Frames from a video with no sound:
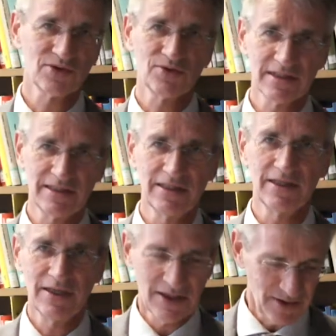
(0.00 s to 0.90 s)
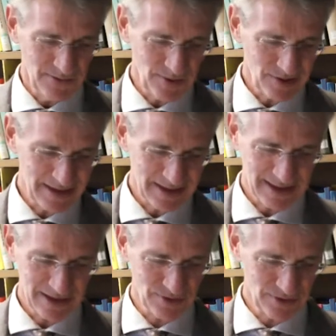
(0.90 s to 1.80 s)
muss kurz in die äh,
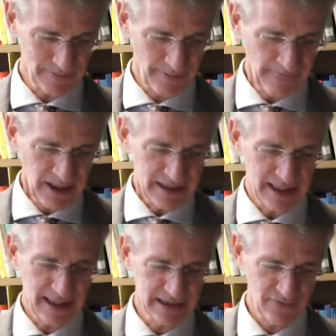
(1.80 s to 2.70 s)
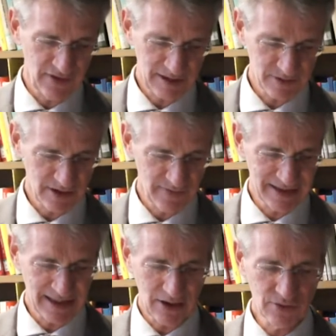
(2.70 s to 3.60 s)
Wörtlichkeit gucken, die
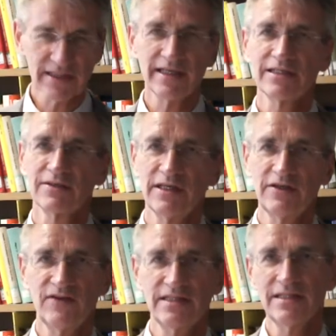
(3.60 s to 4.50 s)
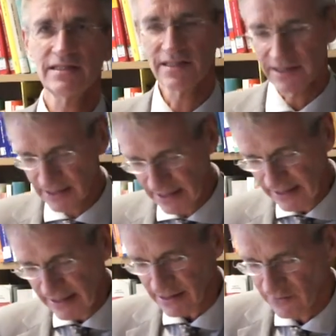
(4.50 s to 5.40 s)
HTW-Absolventen ausreichend qualifiziert sind,
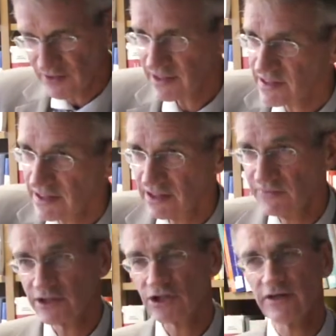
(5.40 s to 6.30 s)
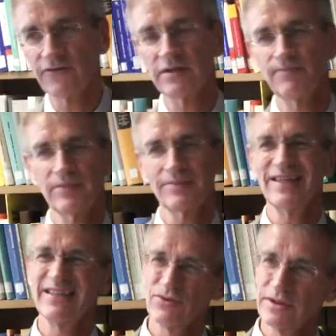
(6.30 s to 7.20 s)
dann wird das in der Wirtschaft
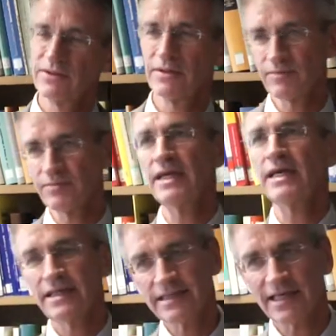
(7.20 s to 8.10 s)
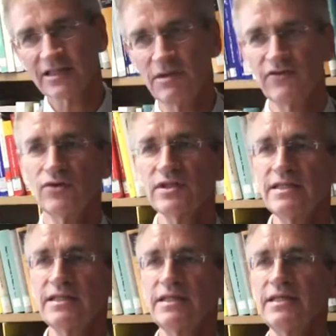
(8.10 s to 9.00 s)
nun, ich sage es mal
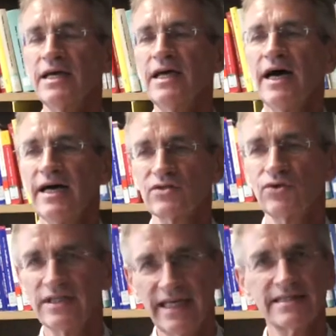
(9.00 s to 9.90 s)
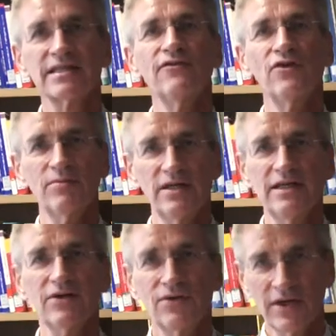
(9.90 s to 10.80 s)
vorsichtig, als groteske
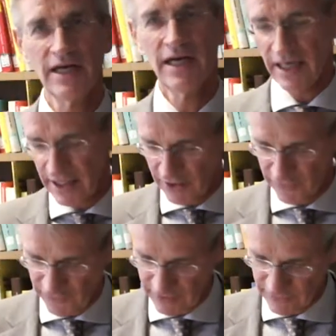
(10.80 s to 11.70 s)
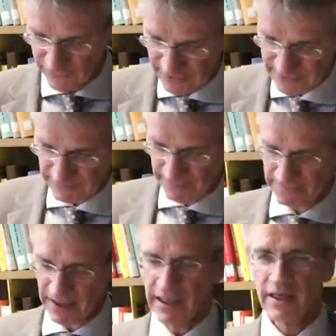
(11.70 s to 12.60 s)
Formulierung aufgefasst.
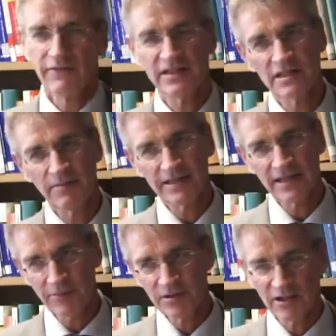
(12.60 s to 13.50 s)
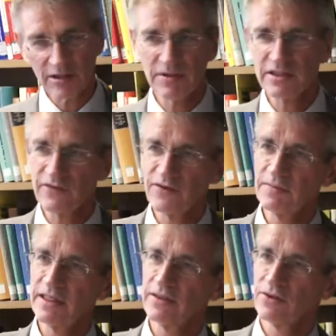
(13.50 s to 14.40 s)
Wenn Sie die beiden Hauptargumente von mir